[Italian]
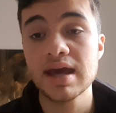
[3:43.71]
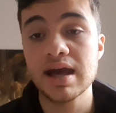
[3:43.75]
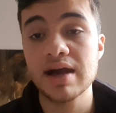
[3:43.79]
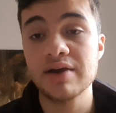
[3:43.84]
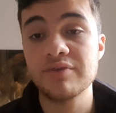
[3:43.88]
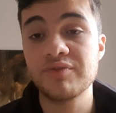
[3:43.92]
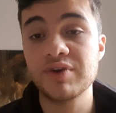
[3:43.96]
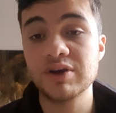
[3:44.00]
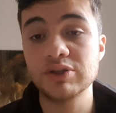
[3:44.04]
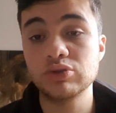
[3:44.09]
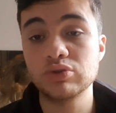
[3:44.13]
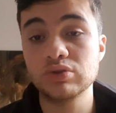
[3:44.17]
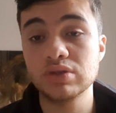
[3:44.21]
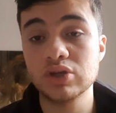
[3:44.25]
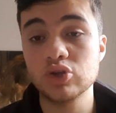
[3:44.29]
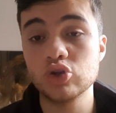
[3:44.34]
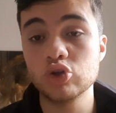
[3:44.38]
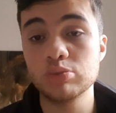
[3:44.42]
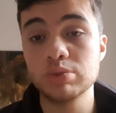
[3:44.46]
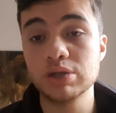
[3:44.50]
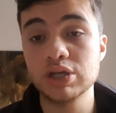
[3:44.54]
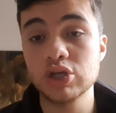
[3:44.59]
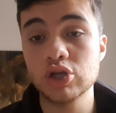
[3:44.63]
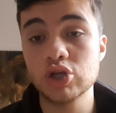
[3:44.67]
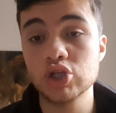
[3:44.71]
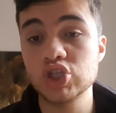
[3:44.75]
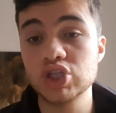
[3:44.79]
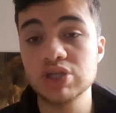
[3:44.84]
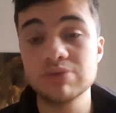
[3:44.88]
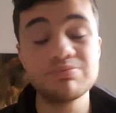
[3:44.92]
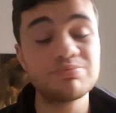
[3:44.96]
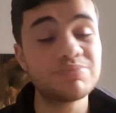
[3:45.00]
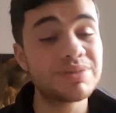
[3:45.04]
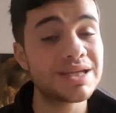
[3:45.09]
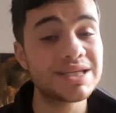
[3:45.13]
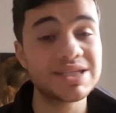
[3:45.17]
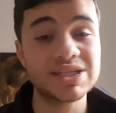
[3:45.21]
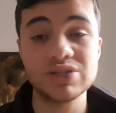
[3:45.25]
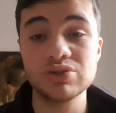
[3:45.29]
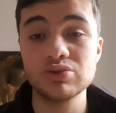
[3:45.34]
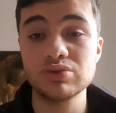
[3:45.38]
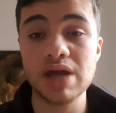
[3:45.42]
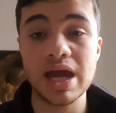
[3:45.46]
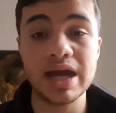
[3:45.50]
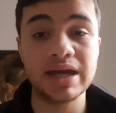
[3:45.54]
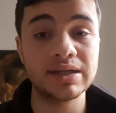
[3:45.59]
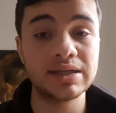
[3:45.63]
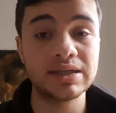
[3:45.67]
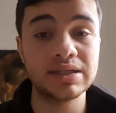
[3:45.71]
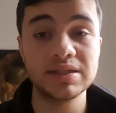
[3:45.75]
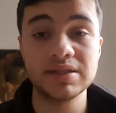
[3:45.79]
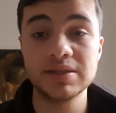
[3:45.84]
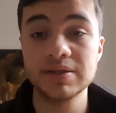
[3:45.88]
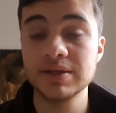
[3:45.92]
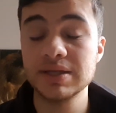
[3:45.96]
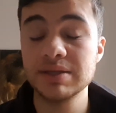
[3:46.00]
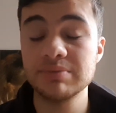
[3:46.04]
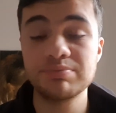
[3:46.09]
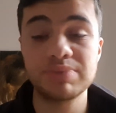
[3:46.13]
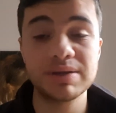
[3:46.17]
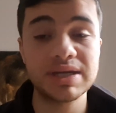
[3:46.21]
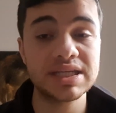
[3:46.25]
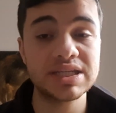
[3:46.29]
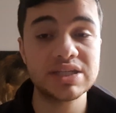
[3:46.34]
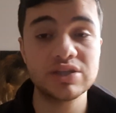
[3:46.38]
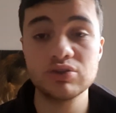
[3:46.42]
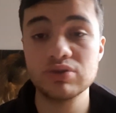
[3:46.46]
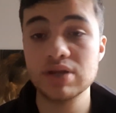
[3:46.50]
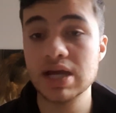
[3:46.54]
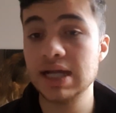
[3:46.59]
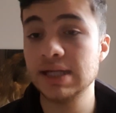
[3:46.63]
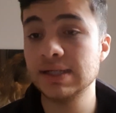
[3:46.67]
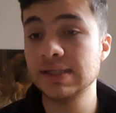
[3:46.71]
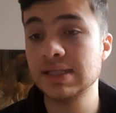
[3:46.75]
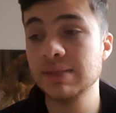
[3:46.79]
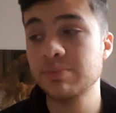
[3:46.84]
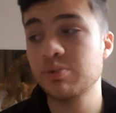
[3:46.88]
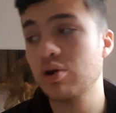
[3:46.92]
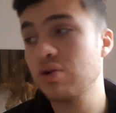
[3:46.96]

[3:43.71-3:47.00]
ha fatto dei recuperi oggi impressionanti, impressionanti.